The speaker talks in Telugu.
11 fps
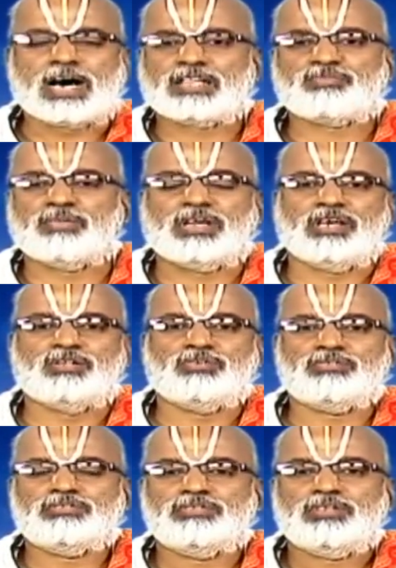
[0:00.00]
ఆత్మ లేదు
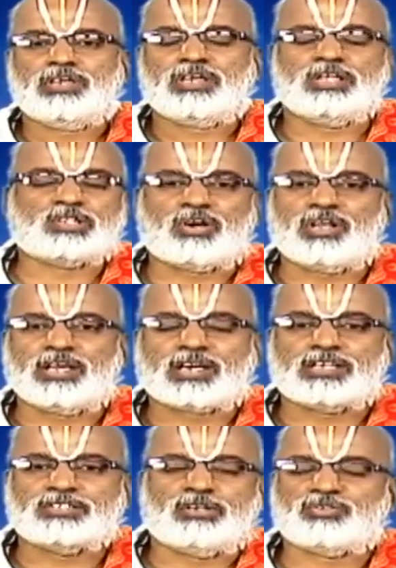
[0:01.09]
ఇతరుల
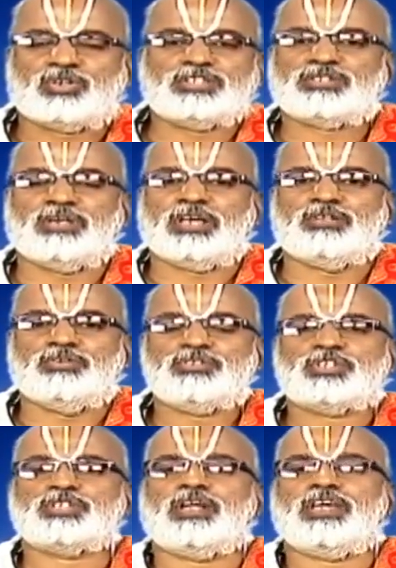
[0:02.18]
యొక్క సంతోషం లేదు
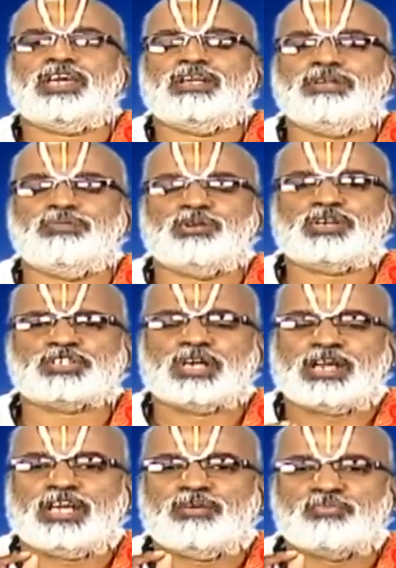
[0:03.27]
శరీరమే ముఖ్యం
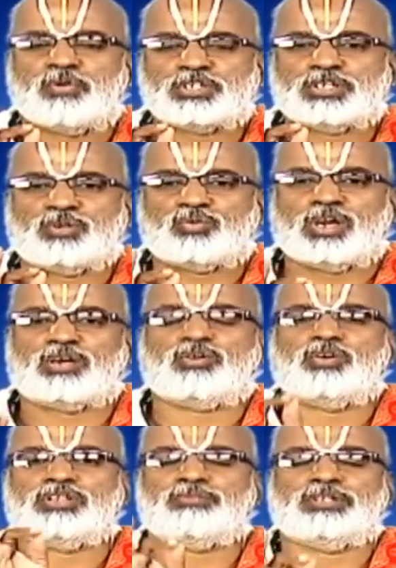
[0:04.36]
శరీర పోషణ కొరకు
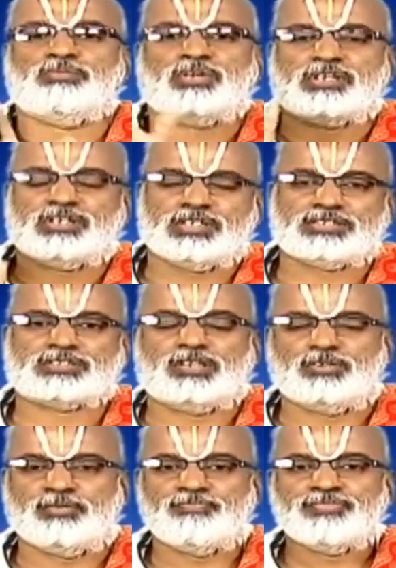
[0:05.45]
కొంతమంది భోజనం చేస్తారు